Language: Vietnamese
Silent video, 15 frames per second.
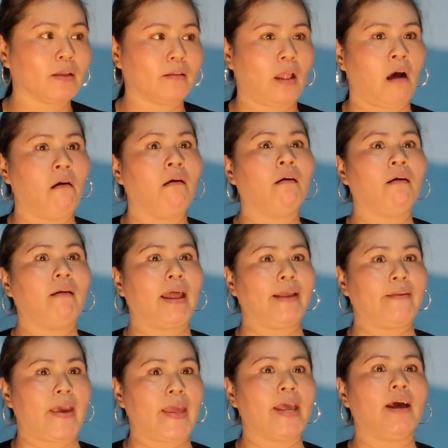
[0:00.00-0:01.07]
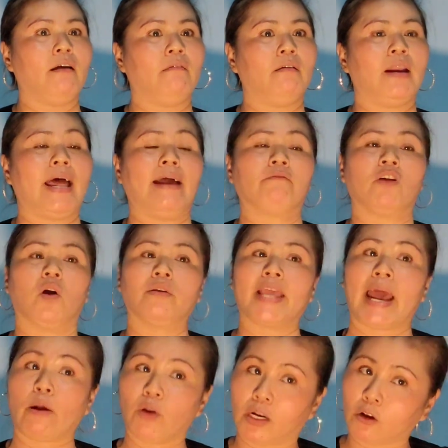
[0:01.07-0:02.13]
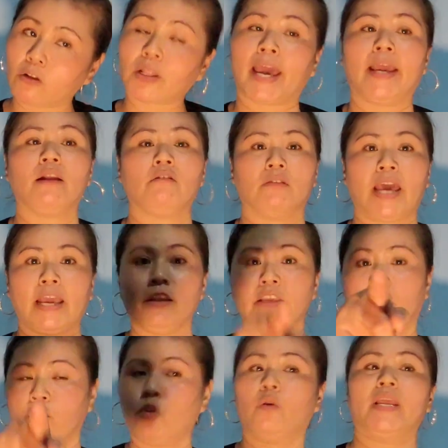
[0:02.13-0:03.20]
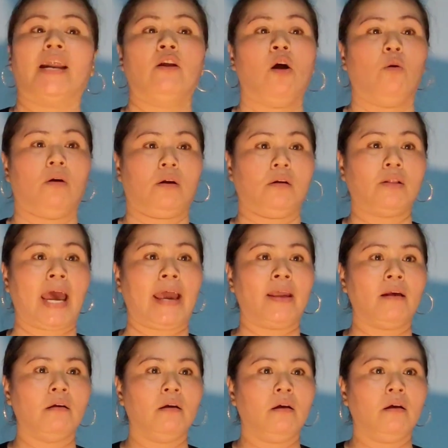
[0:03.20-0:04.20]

Đó là vậy á, là nhỏ cháu là nó thấy nhìn vô Zalo rồi nó thấy.